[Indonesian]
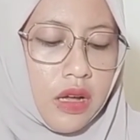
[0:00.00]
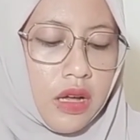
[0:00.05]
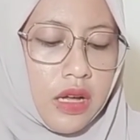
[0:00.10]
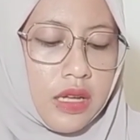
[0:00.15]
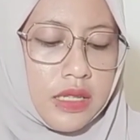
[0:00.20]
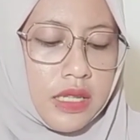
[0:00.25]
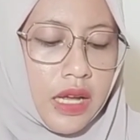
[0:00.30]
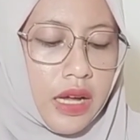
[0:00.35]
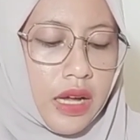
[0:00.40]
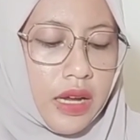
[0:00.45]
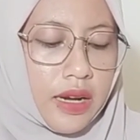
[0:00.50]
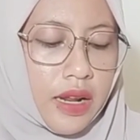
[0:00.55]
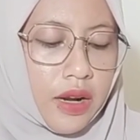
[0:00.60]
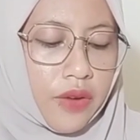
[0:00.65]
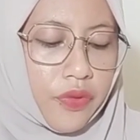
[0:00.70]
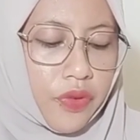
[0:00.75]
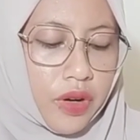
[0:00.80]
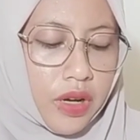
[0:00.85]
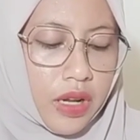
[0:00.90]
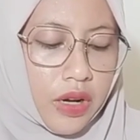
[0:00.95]
saya
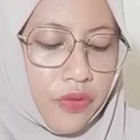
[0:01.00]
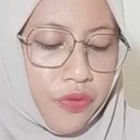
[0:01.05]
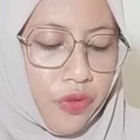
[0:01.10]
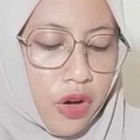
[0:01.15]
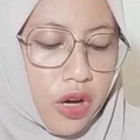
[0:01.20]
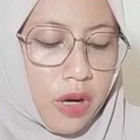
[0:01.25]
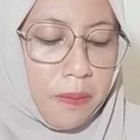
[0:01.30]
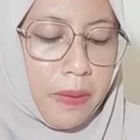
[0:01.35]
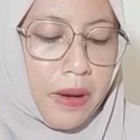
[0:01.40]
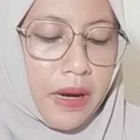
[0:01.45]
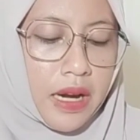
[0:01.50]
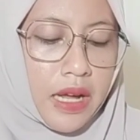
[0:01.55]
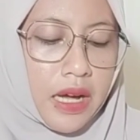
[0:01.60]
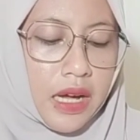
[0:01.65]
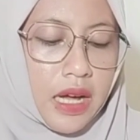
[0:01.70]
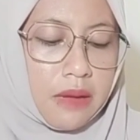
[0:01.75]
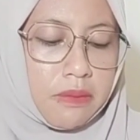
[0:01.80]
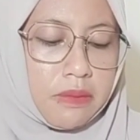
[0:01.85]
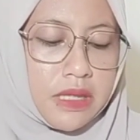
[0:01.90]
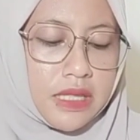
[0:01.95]
nelpon-nelpon pada
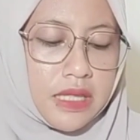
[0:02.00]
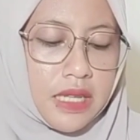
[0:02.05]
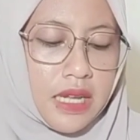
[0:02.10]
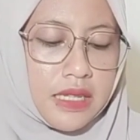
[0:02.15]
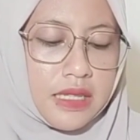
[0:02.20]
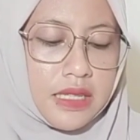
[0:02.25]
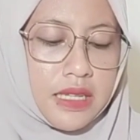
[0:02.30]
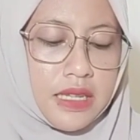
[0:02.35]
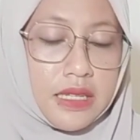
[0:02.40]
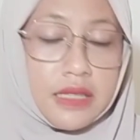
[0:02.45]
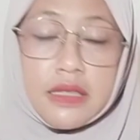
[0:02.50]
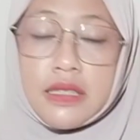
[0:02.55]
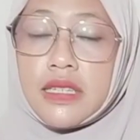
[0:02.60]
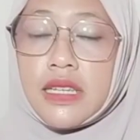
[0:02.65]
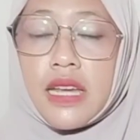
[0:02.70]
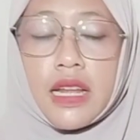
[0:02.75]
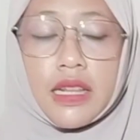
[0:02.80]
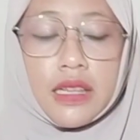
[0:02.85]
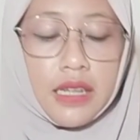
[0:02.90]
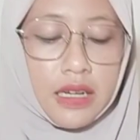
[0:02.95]
nggak bisa sih
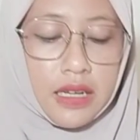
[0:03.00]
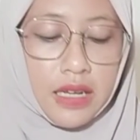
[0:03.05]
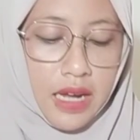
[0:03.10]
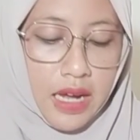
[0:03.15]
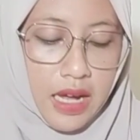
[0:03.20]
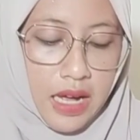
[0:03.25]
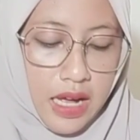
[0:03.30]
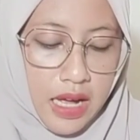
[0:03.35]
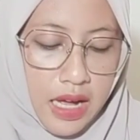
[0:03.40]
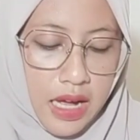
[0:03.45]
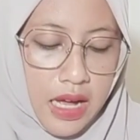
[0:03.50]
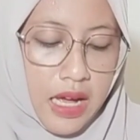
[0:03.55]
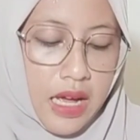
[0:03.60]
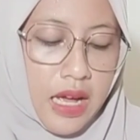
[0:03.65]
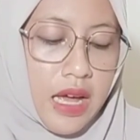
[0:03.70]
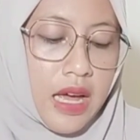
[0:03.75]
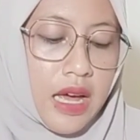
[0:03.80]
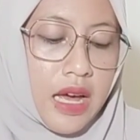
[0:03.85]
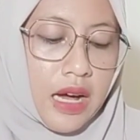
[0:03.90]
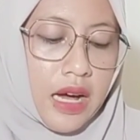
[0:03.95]
psikiaternya
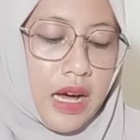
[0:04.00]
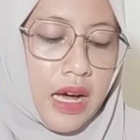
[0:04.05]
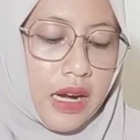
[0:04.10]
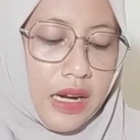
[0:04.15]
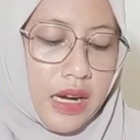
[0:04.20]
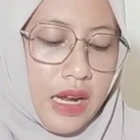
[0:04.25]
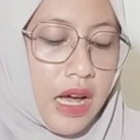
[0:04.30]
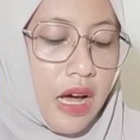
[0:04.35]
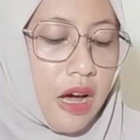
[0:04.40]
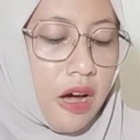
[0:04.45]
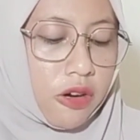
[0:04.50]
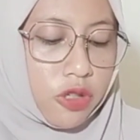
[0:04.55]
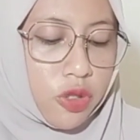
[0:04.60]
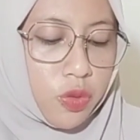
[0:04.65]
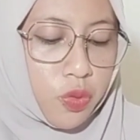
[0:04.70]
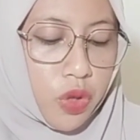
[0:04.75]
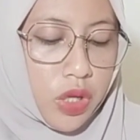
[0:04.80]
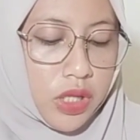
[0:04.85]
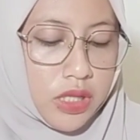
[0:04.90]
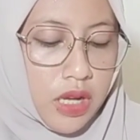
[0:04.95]
karena harus
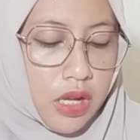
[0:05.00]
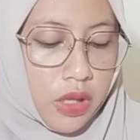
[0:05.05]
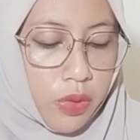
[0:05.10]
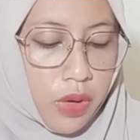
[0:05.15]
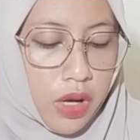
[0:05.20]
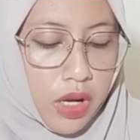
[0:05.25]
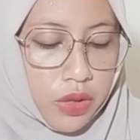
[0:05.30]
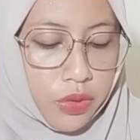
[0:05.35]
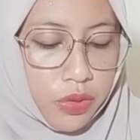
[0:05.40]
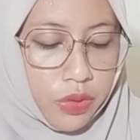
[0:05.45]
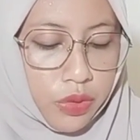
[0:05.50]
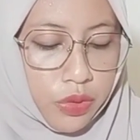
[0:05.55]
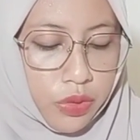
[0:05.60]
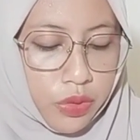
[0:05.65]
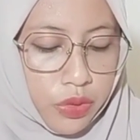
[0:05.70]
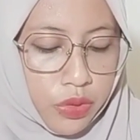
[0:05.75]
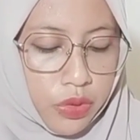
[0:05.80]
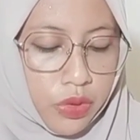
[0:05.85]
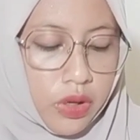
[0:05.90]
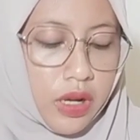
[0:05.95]
buat jadwal
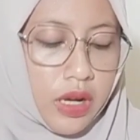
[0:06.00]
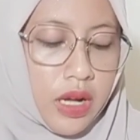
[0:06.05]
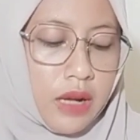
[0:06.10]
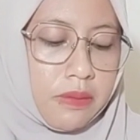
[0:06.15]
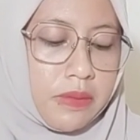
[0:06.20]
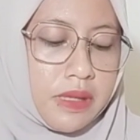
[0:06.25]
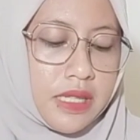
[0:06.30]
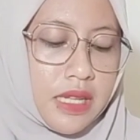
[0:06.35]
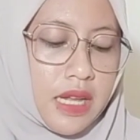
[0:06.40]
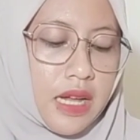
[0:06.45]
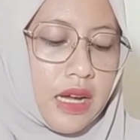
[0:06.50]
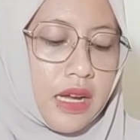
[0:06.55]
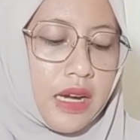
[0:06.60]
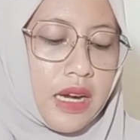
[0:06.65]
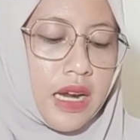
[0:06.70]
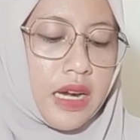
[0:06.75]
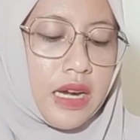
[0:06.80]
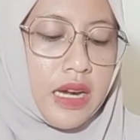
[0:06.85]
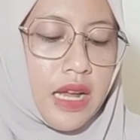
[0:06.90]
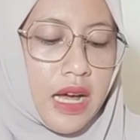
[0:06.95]
dulu nggak bisa
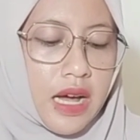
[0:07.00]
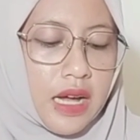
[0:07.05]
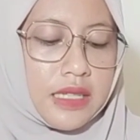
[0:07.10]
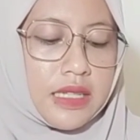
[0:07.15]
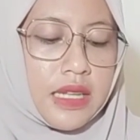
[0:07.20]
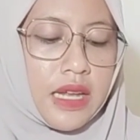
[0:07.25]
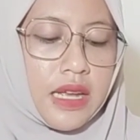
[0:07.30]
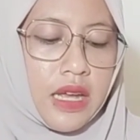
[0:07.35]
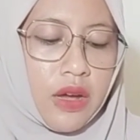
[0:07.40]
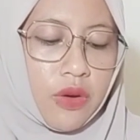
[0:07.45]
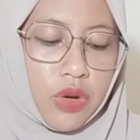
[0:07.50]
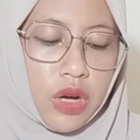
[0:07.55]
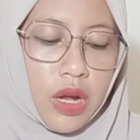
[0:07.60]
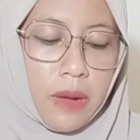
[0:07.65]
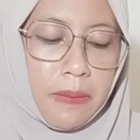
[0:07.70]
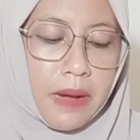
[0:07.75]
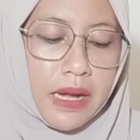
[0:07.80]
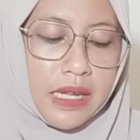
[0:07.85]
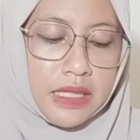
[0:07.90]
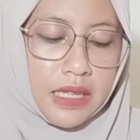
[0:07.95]
ngedadak saya udah
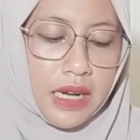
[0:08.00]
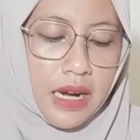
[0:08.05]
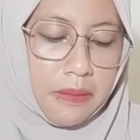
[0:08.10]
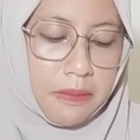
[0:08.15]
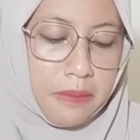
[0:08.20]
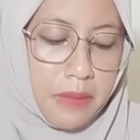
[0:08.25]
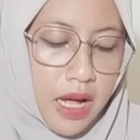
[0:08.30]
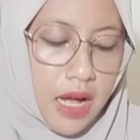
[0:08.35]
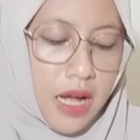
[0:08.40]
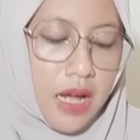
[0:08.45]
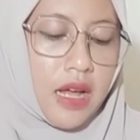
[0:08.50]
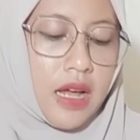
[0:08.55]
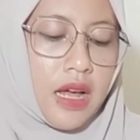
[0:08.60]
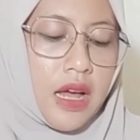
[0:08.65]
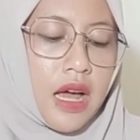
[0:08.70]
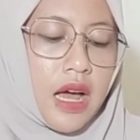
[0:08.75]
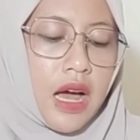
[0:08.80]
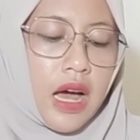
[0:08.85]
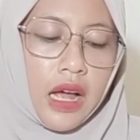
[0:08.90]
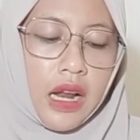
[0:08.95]
pasrah mbak
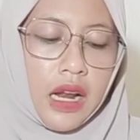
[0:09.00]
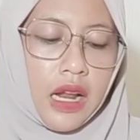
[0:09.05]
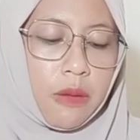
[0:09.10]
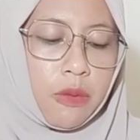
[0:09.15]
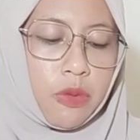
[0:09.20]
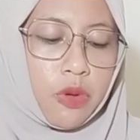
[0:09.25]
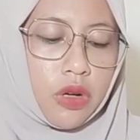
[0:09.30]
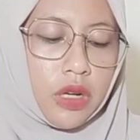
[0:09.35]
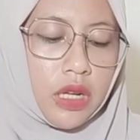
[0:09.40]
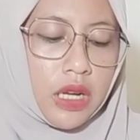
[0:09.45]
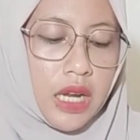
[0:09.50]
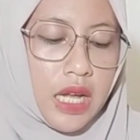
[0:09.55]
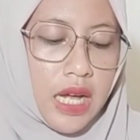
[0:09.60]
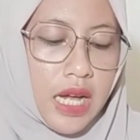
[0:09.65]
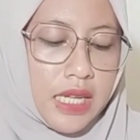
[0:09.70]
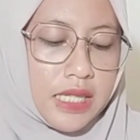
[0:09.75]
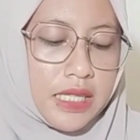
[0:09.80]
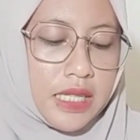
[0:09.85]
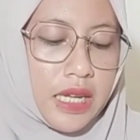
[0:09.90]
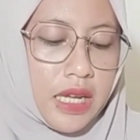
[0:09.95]

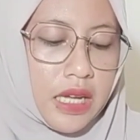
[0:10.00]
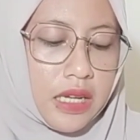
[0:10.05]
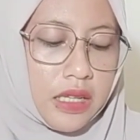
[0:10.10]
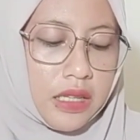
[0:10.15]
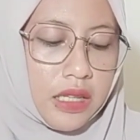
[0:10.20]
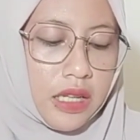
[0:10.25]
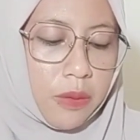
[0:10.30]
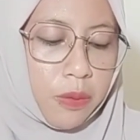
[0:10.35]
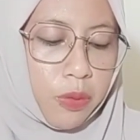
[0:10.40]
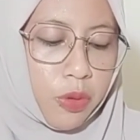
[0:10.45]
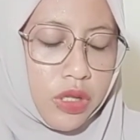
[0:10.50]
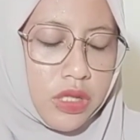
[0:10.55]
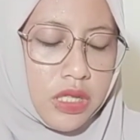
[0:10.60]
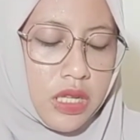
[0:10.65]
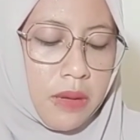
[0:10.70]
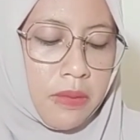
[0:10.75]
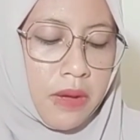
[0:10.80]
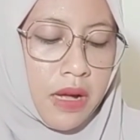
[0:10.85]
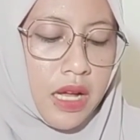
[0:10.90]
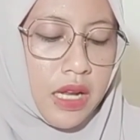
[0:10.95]
Alhamdulillah saya ditelepon
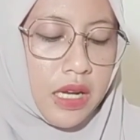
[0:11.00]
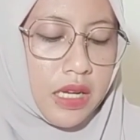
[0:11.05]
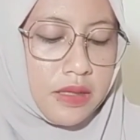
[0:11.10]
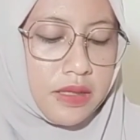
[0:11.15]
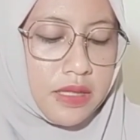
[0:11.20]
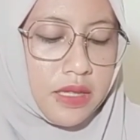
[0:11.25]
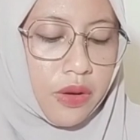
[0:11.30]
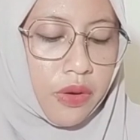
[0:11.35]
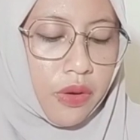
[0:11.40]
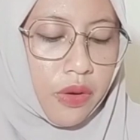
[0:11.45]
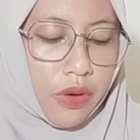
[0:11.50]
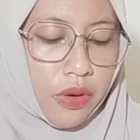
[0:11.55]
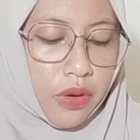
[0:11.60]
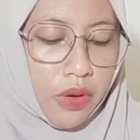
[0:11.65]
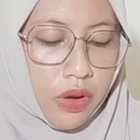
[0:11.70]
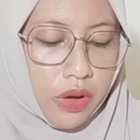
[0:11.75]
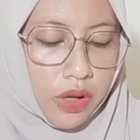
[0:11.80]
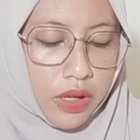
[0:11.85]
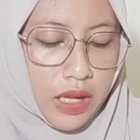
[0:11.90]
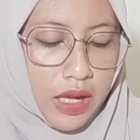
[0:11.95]
sama ahli
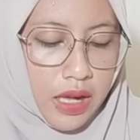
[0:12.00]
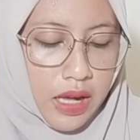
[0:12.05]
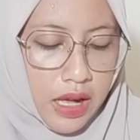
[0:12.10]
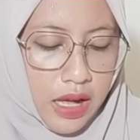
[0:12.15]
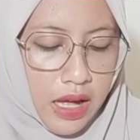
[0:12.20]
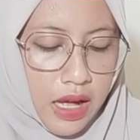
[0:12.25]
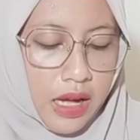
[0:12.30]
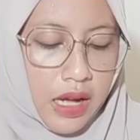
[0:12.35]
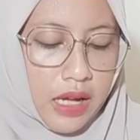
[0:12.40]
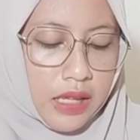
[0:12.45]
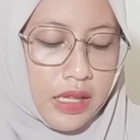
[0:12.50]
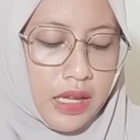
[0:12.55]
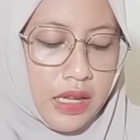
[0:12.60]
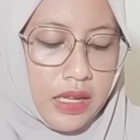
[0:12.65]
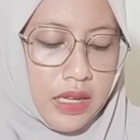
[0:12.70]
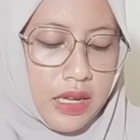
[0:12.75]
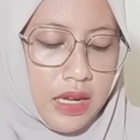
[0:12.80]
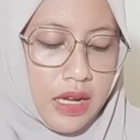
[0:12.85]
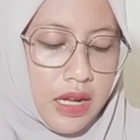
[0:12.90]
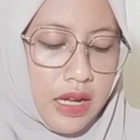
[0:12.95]
psikolognya
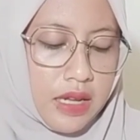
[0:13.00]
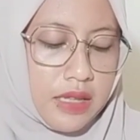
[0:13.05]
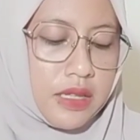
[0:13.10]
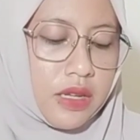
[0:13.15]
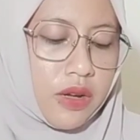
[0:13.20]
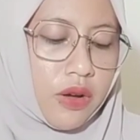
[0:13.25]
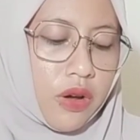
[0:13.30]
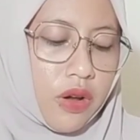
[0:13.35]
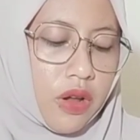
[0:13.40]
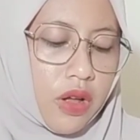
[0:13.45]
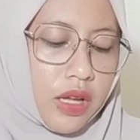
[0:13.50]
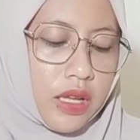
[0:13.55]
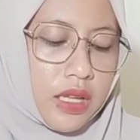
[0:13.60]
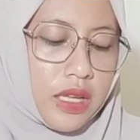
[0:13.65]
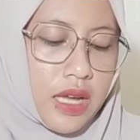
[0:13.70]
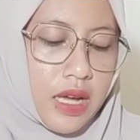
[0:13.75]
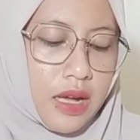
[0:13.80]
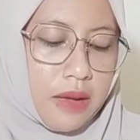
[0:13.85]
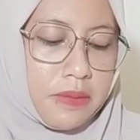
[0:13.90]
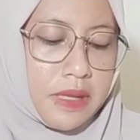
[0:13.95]
katanya
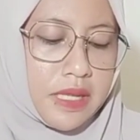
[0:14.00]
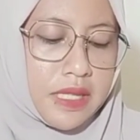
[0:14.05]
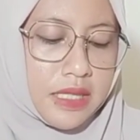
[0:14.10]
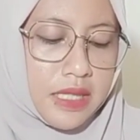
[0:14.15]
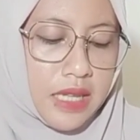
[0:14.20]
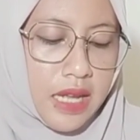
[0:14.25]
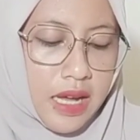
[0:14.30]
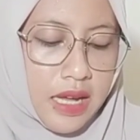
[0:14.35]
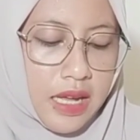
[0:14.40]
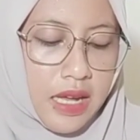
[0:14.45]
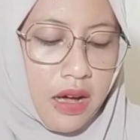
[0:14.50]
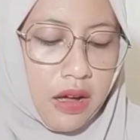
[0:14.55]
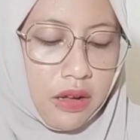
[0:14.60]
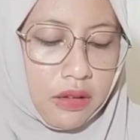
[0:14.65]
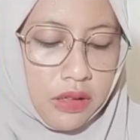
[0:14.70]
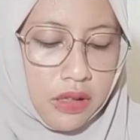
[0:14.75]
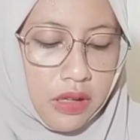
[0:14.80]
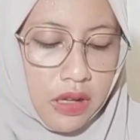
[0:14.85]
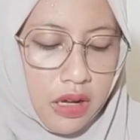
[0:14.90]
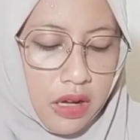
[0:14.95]
psikolognya bisa ya
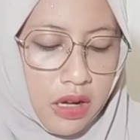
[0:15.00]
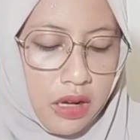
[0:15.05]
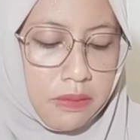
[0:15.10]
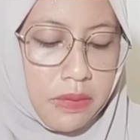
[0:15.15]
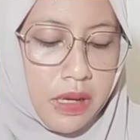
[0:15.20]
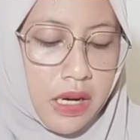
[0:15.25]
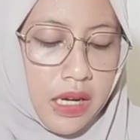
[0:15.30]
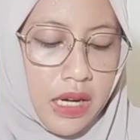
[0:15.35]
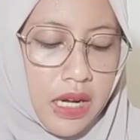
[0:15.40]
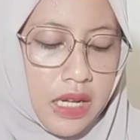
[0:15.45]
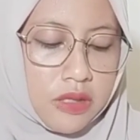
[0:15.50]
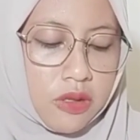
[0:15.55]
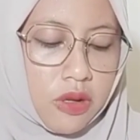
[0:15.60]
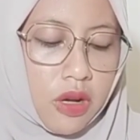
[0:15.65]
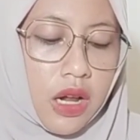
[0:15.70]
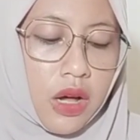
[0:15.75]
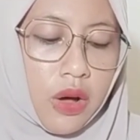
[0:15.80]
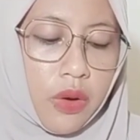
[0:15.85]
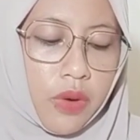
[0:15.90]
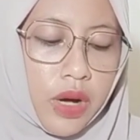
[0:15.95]
Allah berkat
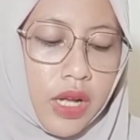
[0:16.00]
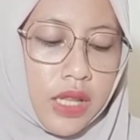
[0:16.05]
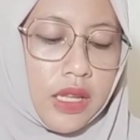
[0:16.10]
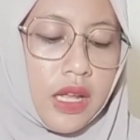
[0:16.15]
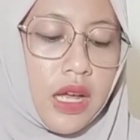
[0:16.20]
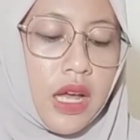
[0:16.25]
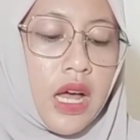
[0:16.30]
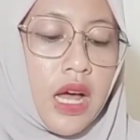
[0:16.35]
sholawat